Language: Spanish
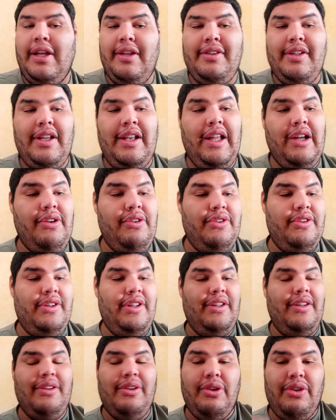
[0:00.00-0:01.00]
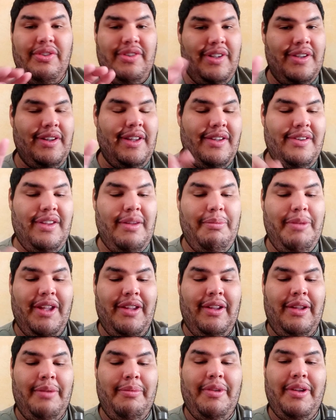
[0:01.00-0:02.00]
Esa es la consistencia
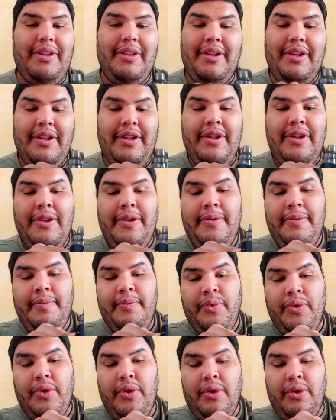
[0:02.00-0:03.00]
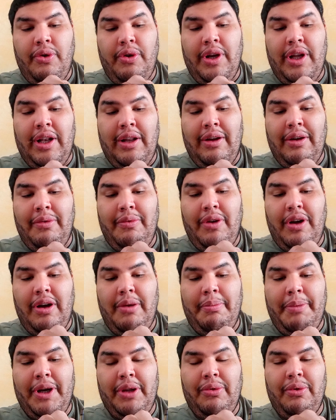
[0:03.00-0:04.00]
mínima. Ahora la vamos a
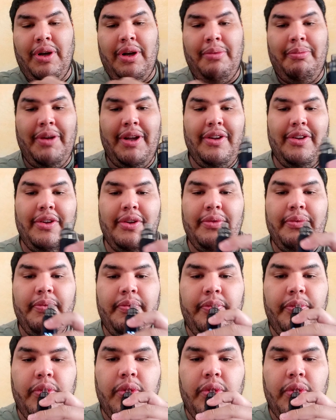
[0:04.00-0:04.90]
aperturar más.